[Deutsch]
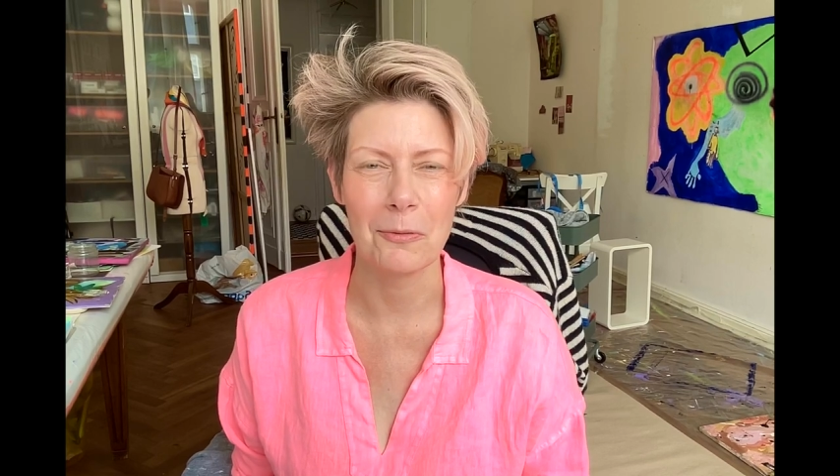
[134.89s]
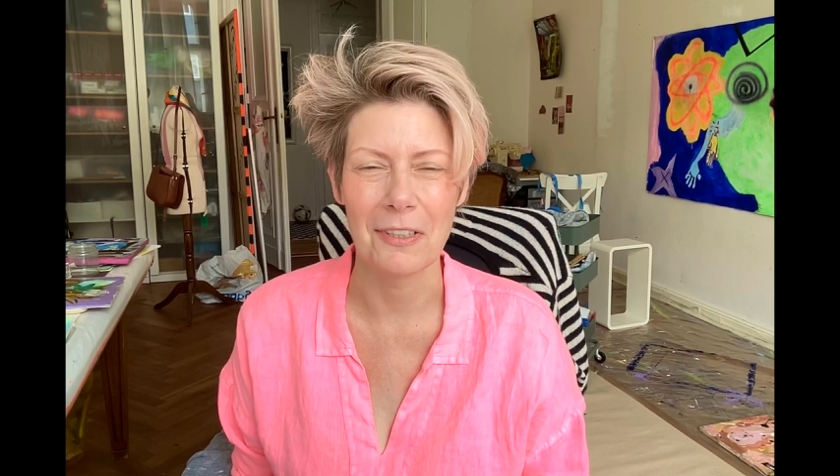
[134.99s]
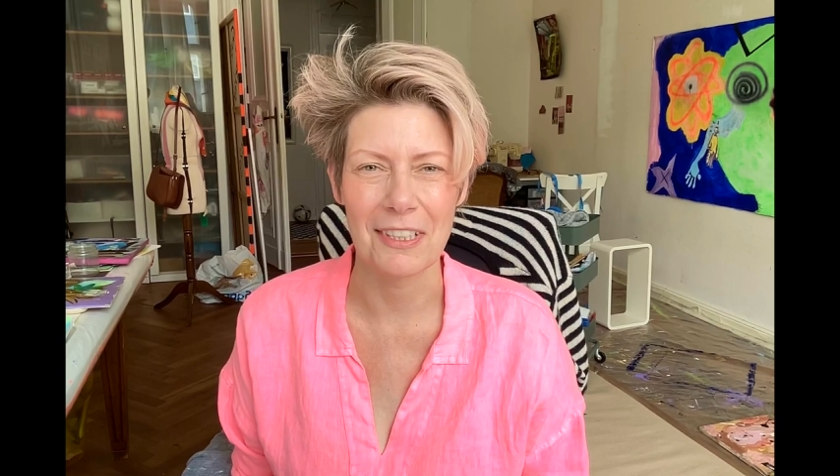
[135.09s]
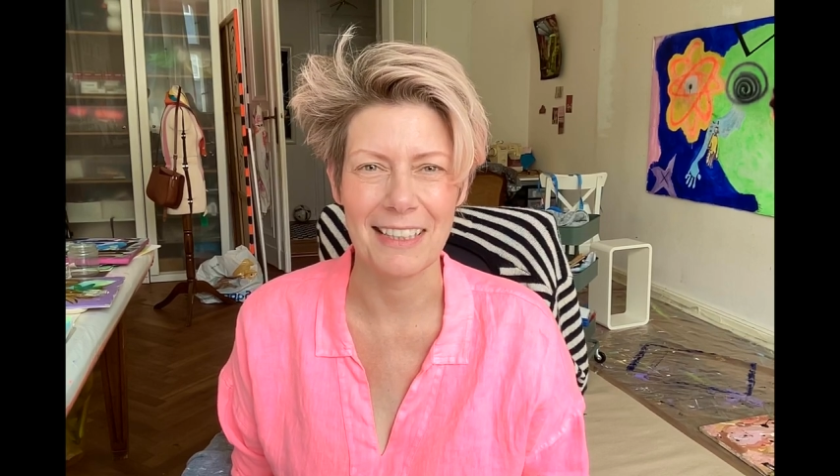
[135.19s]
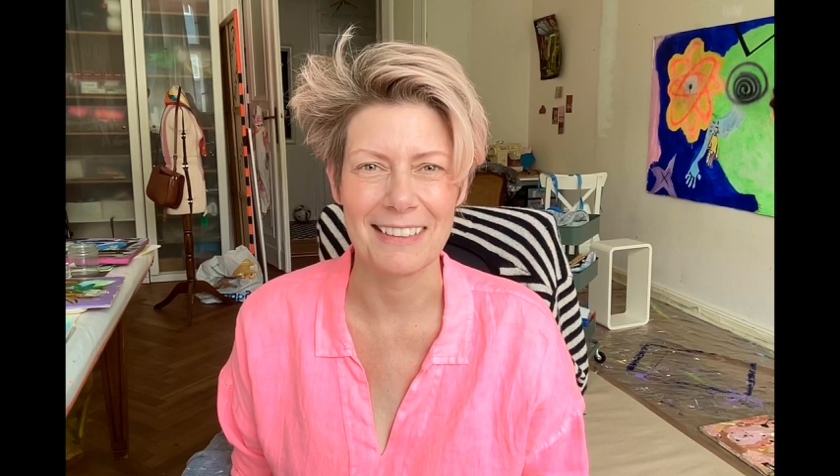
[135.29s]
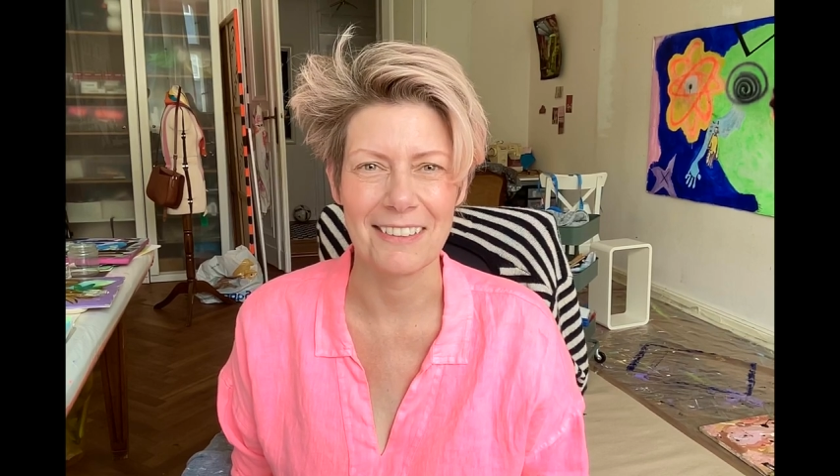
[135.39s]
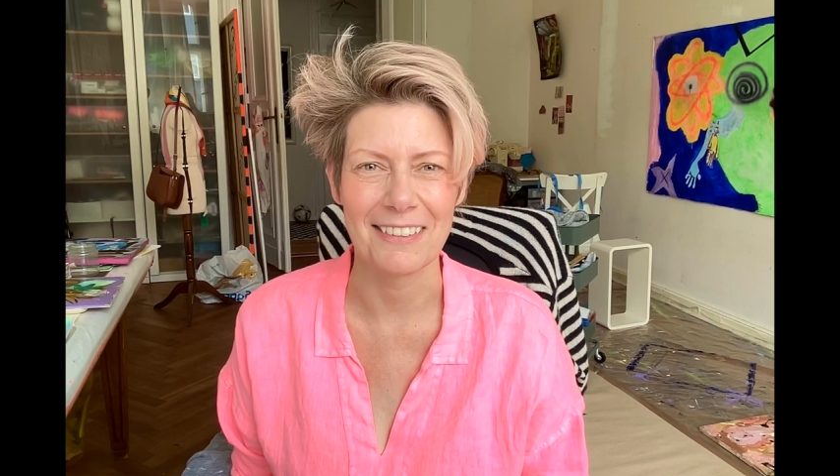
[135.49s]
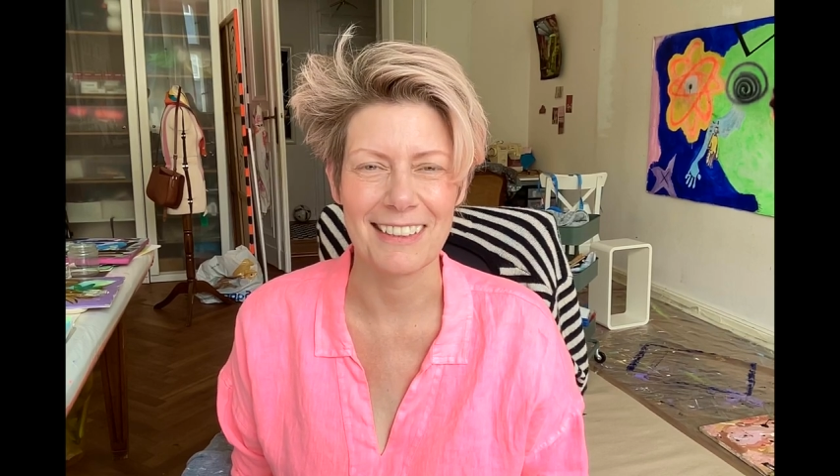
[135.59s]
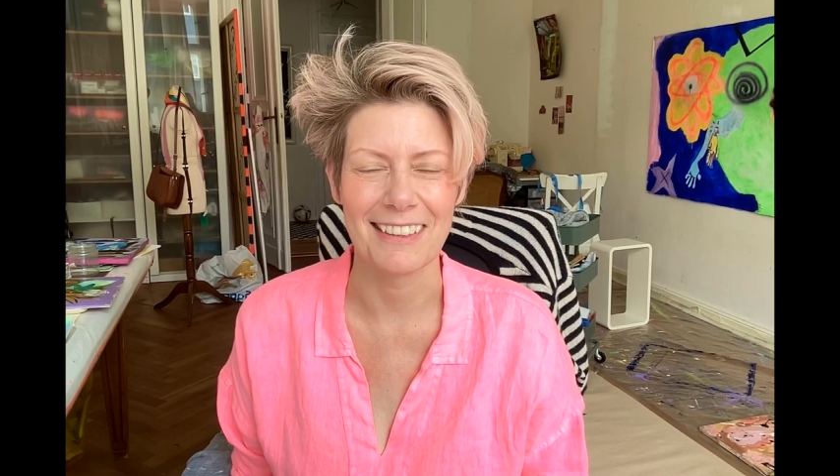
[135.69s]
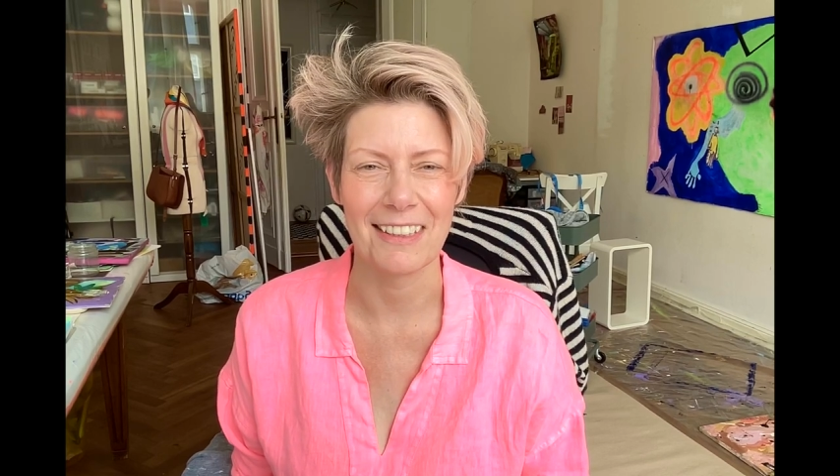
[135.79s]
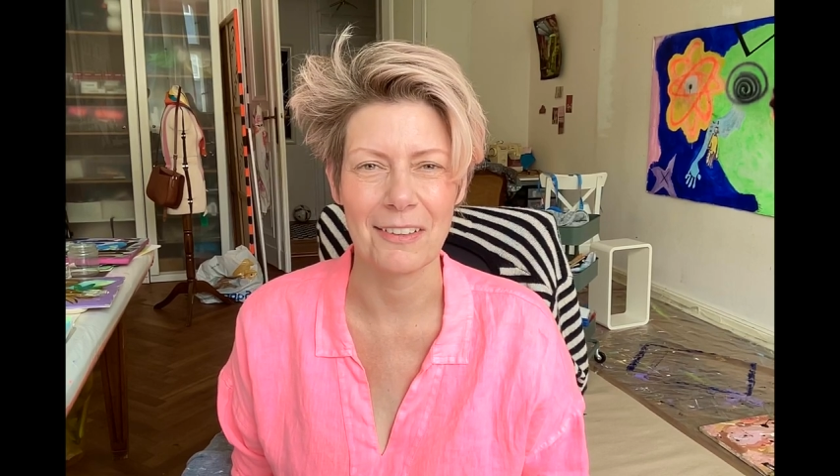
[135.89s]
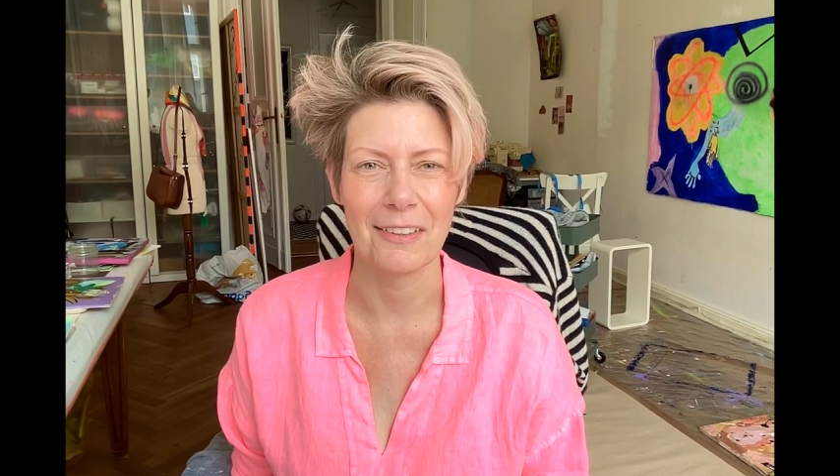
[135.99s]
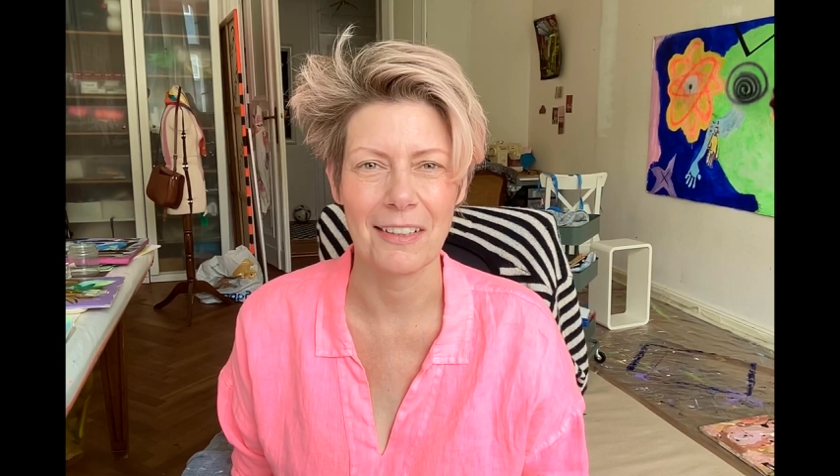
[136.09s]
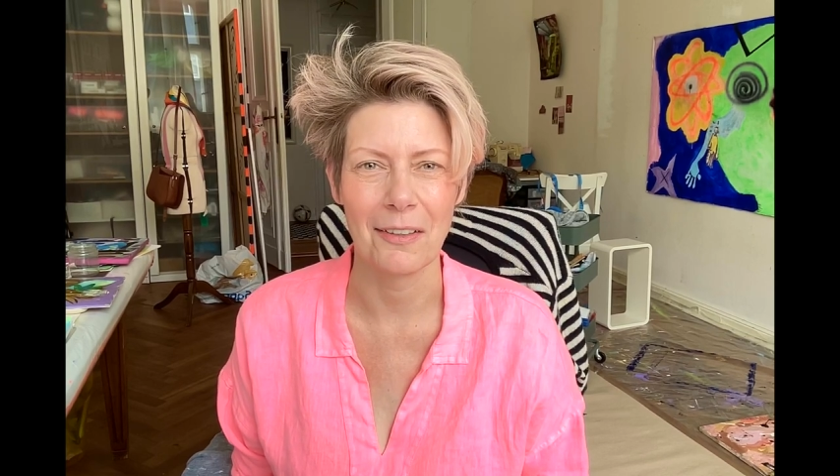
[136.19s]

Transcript: wahrscheinlich auch da drin